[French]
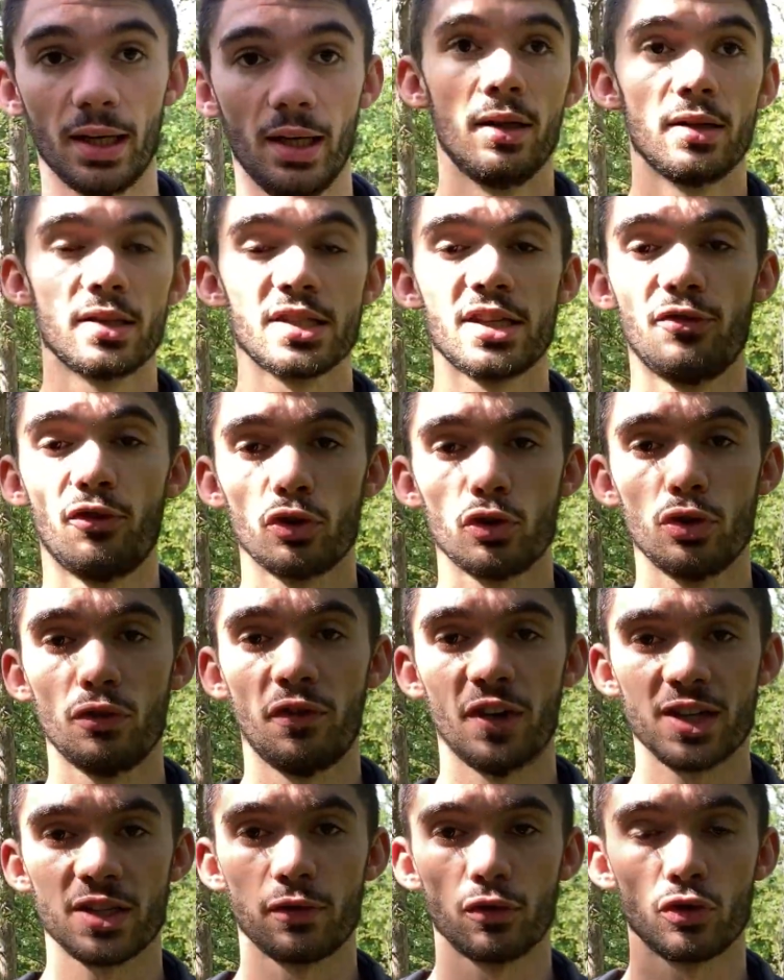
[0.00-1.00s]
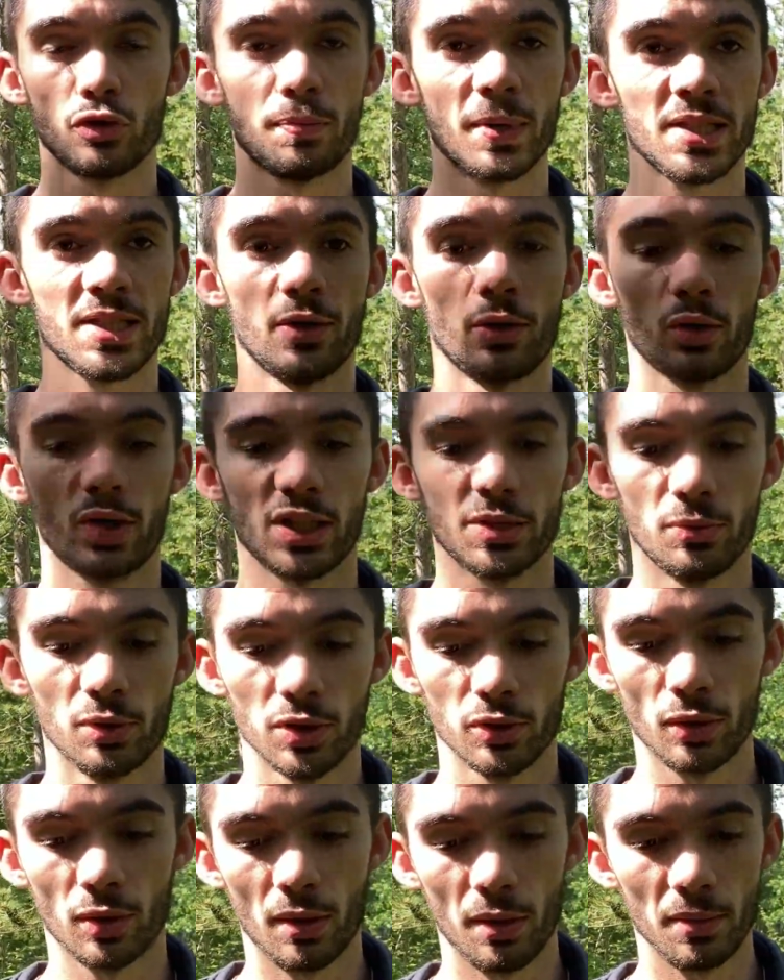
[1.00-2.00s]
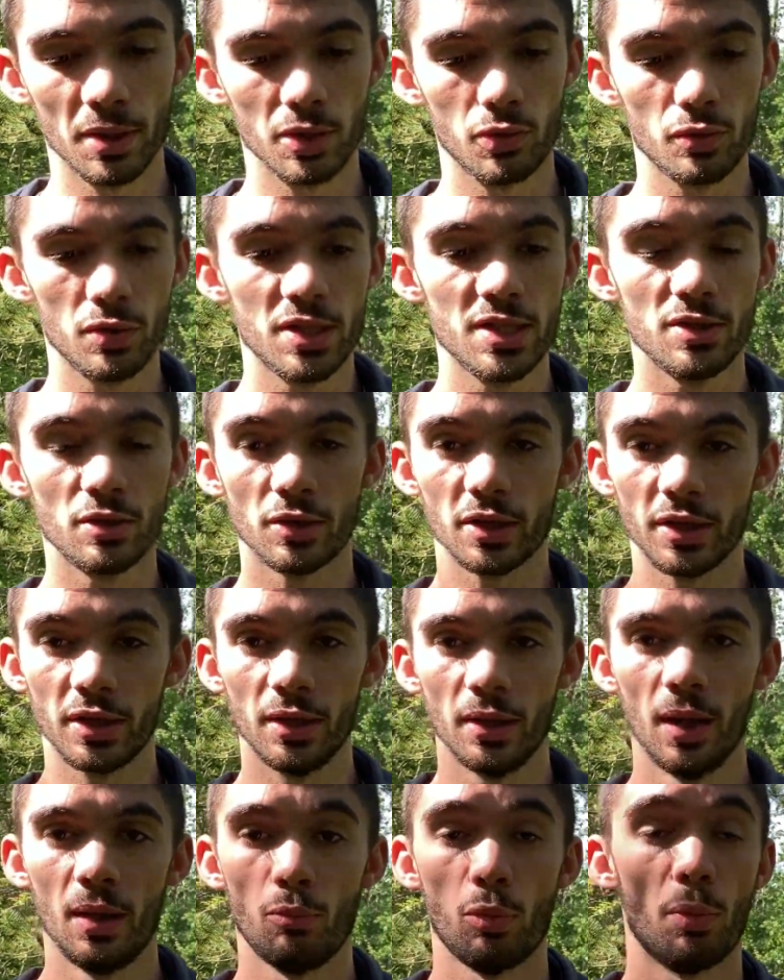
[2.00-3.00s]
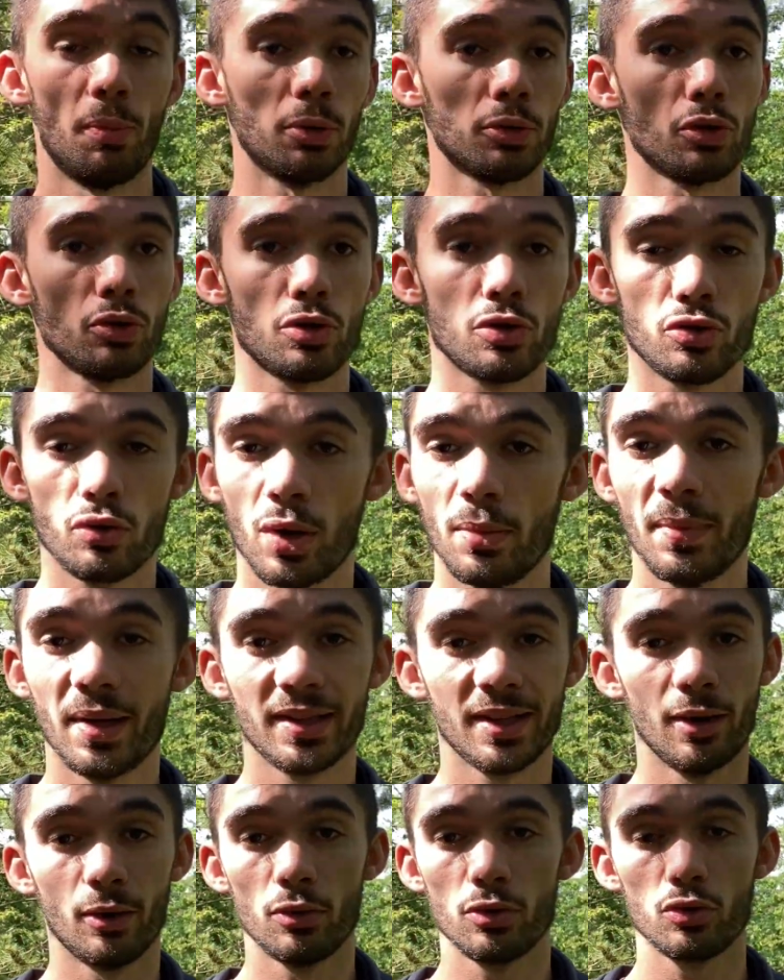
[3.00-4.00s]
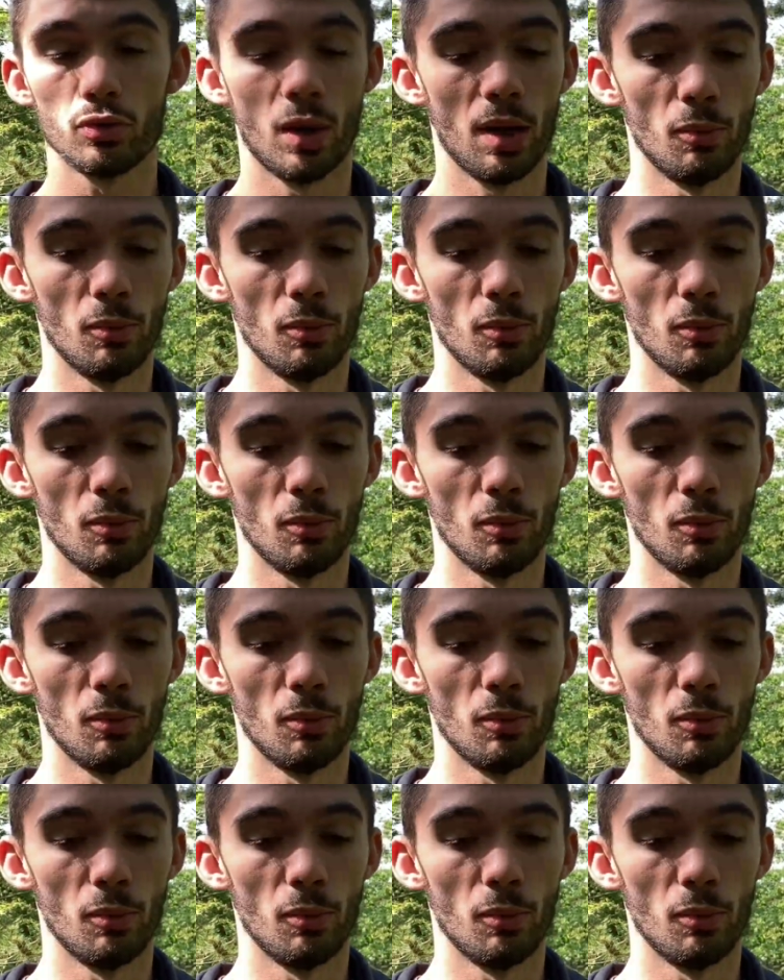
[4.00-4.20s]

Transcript: Ce qu'il faut que tu fasses, il faut que tu passes un engagement avec toi-même et que tu te dises ok, peu importe que ce soit le matin ou le soir.